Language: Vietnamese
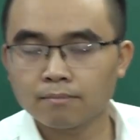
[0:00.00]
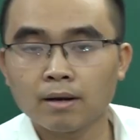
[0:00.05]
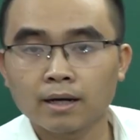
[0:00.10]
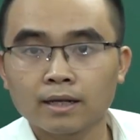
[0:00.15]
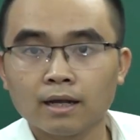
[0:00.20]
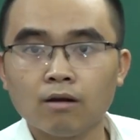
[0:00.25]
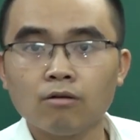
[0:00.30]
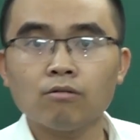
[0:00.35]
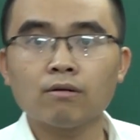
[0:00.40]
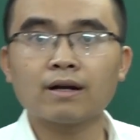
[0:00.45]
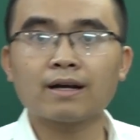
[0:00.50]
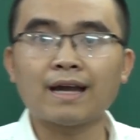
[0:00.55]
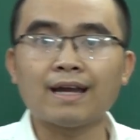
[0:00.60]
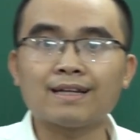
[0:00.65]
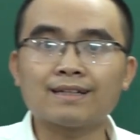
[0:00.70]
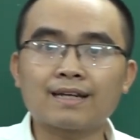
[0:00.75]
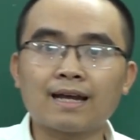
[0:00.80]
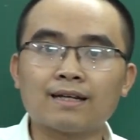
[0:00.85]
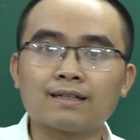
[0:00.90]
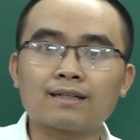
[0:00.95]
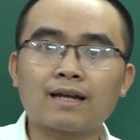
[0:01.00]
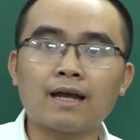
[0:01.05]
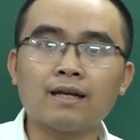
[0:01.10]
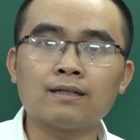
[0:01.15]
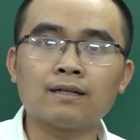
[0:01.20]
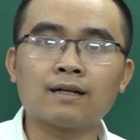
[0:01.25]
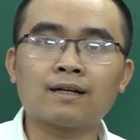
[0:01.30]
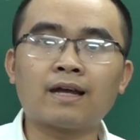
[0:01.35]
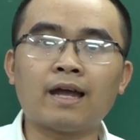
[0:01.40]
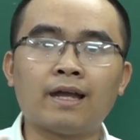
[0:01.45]
bằng nhau cạnh cạnh cạnh,
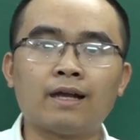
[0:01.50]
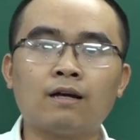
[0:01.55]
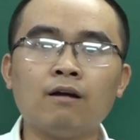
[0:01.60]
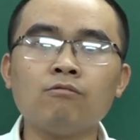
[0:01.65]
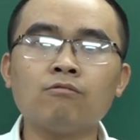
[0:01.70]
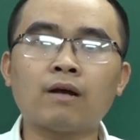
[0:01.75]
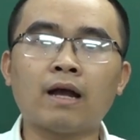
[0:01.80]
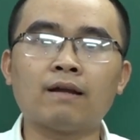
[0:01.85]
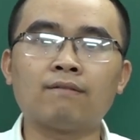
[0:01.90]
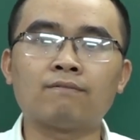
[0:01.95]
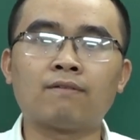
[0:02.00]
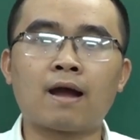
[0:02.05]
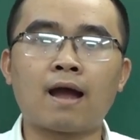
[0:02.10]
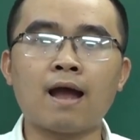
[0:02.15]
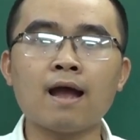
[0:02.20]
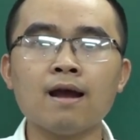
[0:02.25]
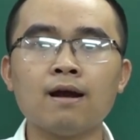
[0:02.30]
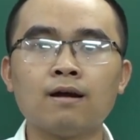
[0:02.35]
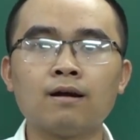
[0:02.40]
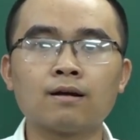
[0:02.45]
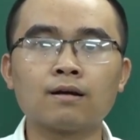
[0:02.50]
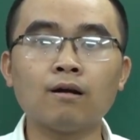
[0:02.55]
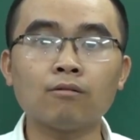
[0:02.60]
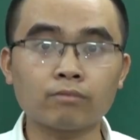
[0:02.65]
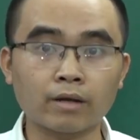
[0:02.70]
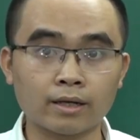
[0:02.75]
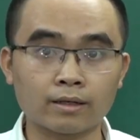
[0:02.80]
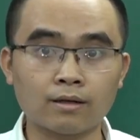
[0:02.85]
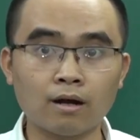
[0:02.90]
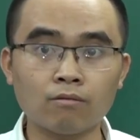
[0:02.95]
cạnh góc cạnh và góc
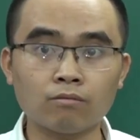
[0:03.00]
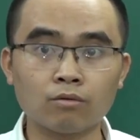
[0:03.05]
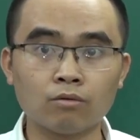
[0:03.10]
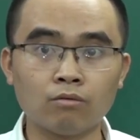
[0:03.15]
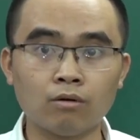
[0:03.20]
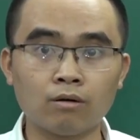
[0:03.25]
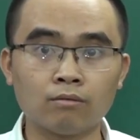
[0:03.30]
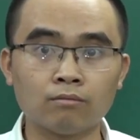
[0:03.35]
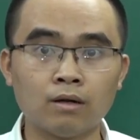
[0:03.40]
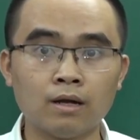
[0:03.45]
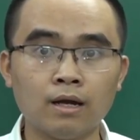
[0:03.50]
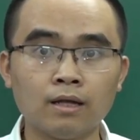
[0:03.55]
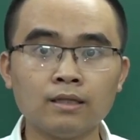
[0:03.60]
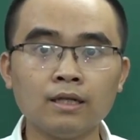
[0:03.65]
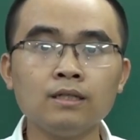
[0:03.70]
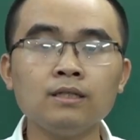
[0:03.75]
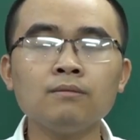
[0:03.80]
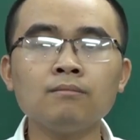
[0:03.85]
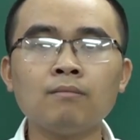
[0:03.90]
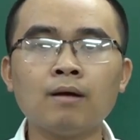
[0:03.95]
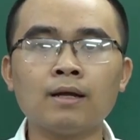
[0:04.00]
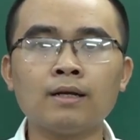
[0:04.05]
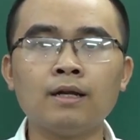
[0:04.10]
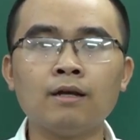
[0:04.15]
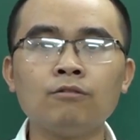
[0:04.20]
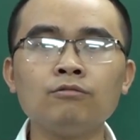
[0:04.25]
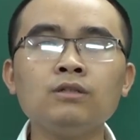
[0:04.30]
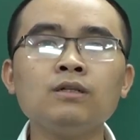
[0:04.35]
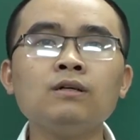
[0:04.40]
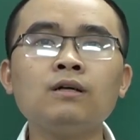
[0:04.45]
cạnh góc, đúng không? Thế nhưng mà
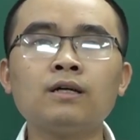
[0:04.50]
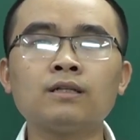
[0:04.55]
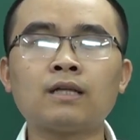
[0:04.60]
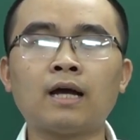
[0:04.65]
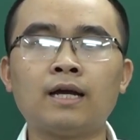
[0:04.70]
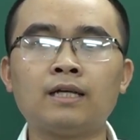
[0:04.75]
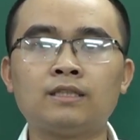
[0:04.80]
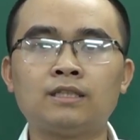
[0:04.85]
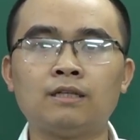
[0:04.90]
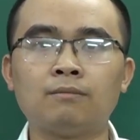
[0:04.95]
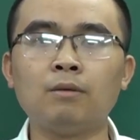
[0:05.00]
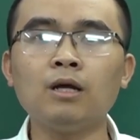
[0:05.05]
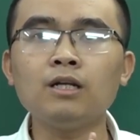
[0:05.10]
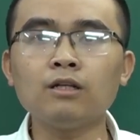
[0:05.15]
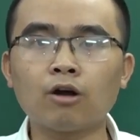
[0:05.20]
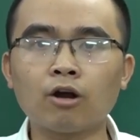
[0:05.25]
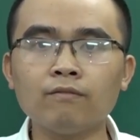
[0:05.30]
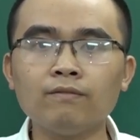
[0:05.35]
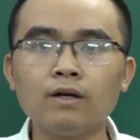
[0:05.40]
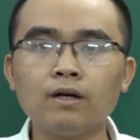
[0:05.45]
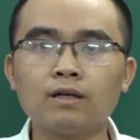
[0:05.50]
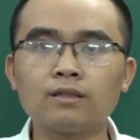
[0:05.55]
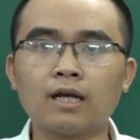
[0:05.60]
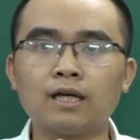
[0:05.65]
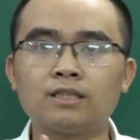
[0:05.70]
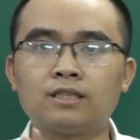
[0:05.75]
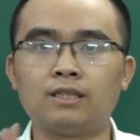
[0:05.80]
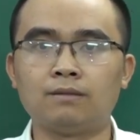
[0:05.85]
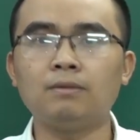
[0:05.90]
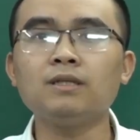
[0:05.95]
nếu như người thầy chỉ biết nói và người
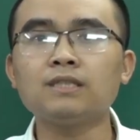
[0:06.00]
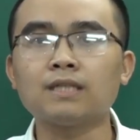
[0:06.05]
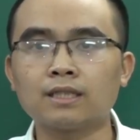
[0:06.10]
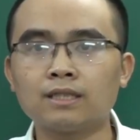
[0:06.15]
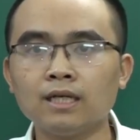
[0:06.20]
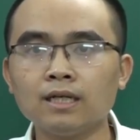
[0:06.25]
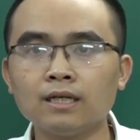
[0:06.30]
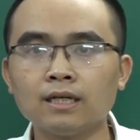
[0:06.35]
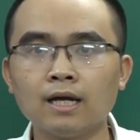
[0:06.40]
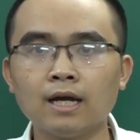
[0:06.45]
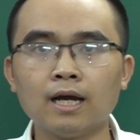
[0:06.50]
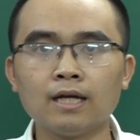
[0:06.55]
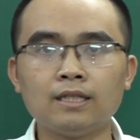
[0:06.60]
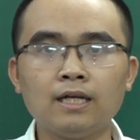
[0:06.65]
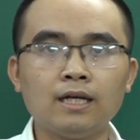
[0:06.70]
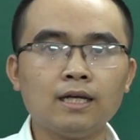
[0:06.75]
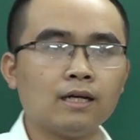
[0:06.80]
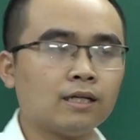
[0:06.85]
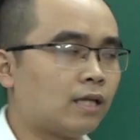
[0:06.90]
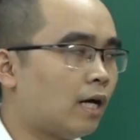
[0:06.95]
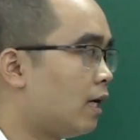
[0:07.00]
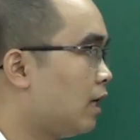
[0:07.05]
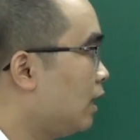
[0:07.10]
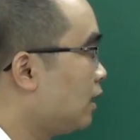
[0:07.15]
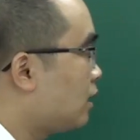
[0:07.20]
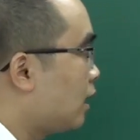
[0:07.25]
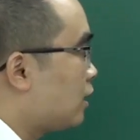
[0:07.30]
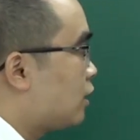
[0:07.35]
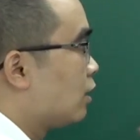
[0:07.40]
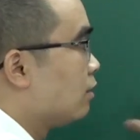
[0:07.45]
thầy chỉ biết giải thích thì người thầy ấy
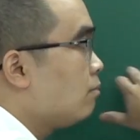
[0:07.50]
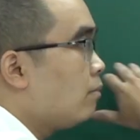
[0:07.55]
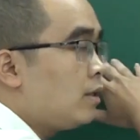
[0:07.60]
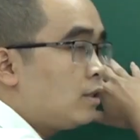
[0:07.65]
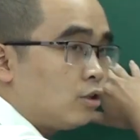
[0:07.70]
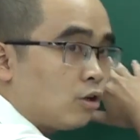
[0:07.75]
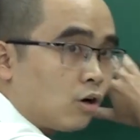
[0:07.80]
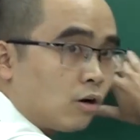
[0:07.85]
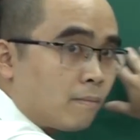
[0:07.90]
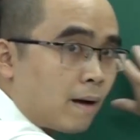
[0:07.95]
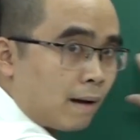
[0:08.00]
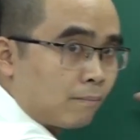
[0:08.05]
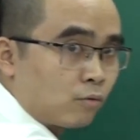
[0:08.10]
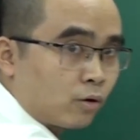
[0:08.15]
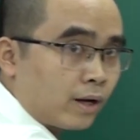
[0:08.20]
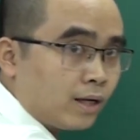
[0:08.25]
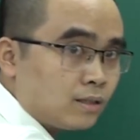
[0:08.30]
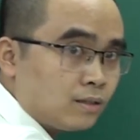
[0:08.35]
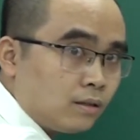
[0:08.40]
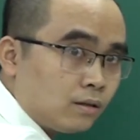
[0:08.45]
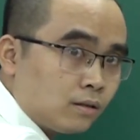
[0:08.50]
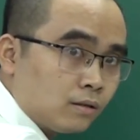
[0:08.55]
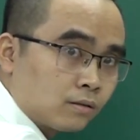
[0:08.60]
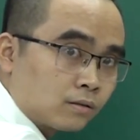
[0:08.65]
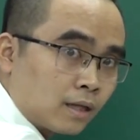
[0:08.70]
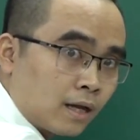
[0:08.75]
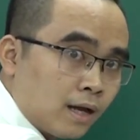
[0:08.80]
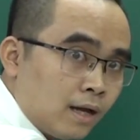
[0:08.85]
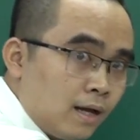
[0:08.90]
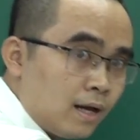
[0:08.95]
sẽ chứng minh cho các bạn một cách rất tử
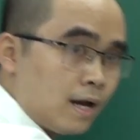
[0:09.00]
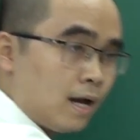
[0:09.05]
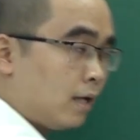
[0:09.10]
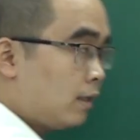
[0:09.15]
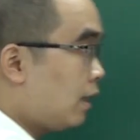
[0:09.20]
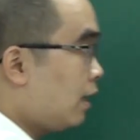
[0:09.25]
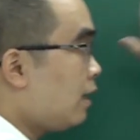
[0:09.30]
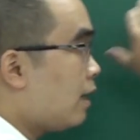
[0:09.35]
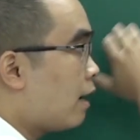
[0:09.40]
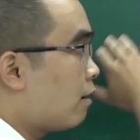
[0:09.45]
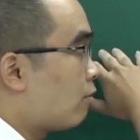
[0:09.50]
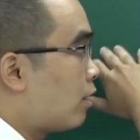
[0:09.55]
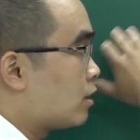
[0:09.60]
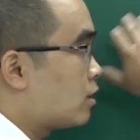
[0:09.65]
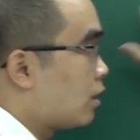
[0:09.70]
tế thế nào là